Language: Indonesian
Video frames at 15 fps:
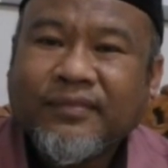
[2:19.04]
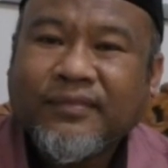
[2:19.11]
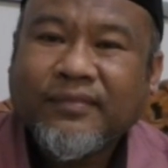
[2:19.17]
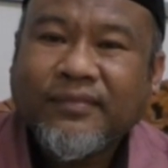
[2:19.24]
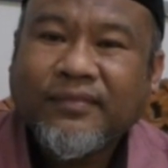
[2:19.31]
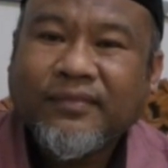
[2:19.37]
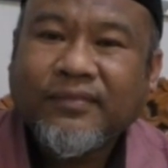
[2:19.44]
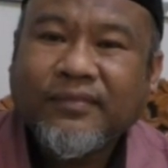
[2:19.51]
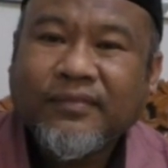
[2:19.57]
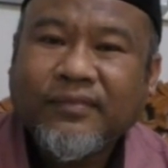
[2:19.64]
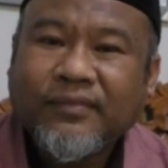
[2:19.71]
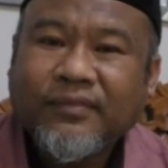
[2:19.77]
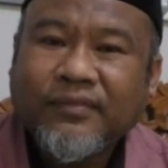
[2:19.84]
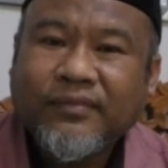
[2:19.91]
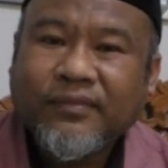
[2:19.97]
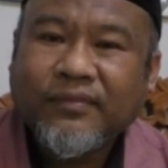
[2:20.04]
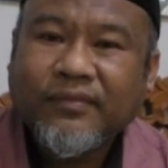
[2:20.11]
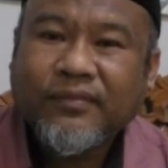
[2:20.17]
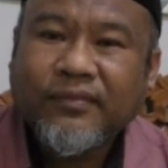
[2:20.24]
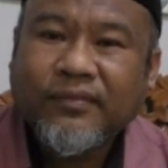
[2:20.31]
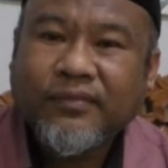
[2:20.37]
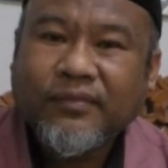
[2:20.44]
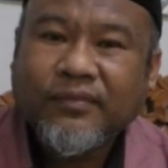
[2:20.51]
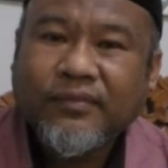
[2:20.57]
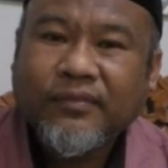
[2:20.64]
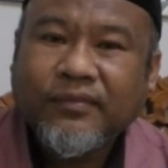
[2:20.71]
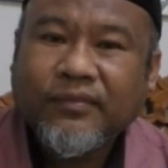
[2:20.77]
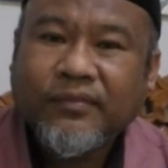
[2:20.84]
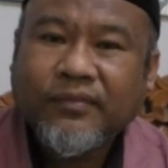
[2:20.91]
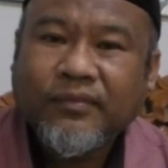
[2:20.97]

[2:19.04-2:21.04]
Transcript: saja yang sudah dilaksanakan verifikasinya?